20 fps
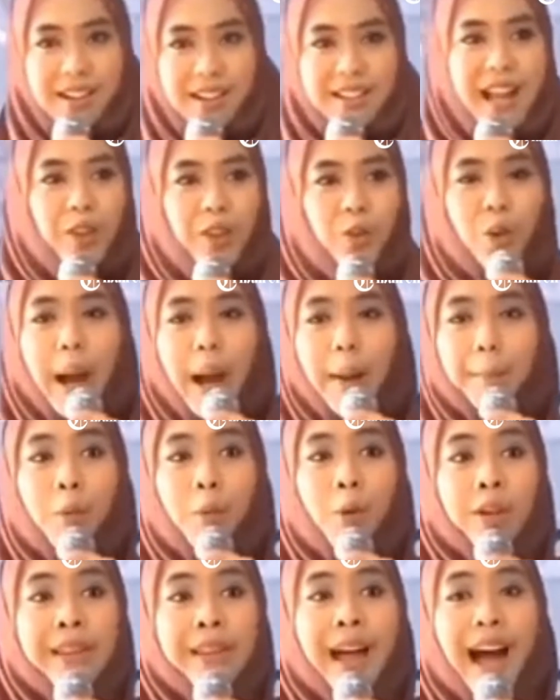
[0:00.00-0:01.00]
satu
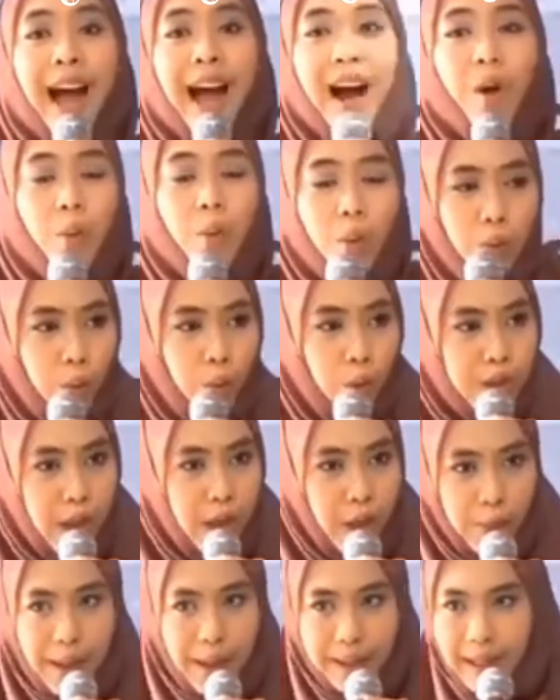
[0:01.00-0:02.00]
kampung tahu urusan
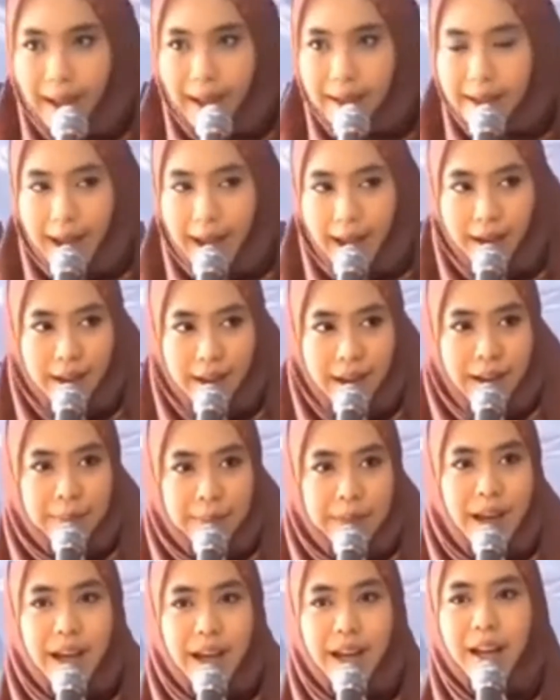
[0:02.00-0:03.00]
rumah tangga
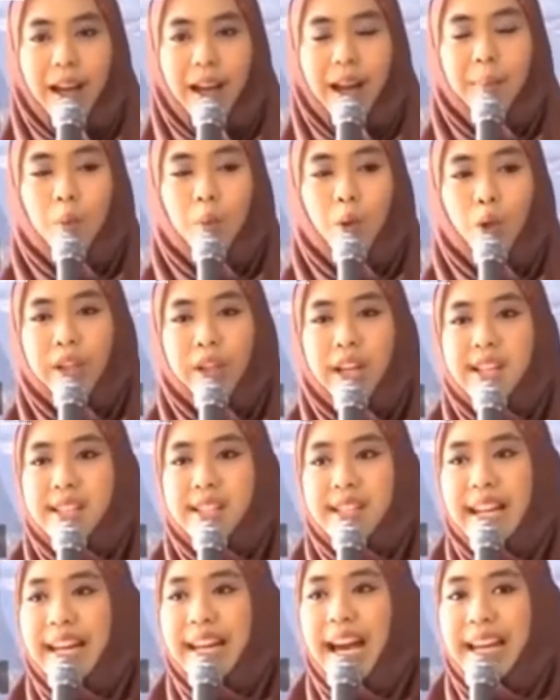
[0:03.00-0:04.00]
gara-gara mulut istri
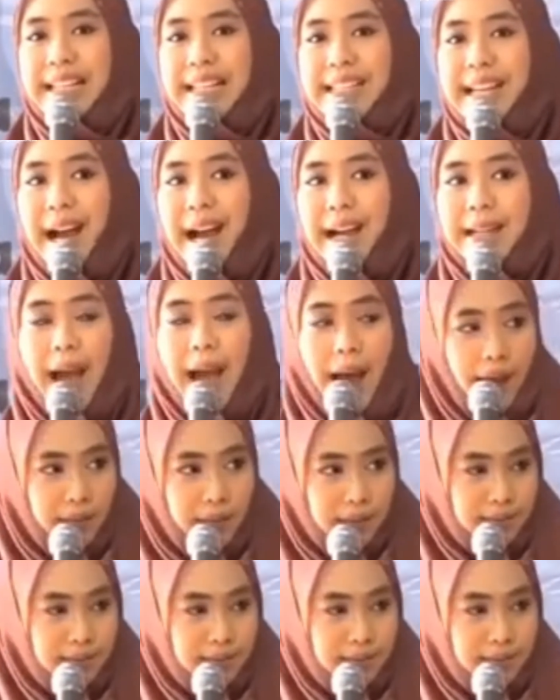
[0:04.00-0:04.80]
nggak dijaga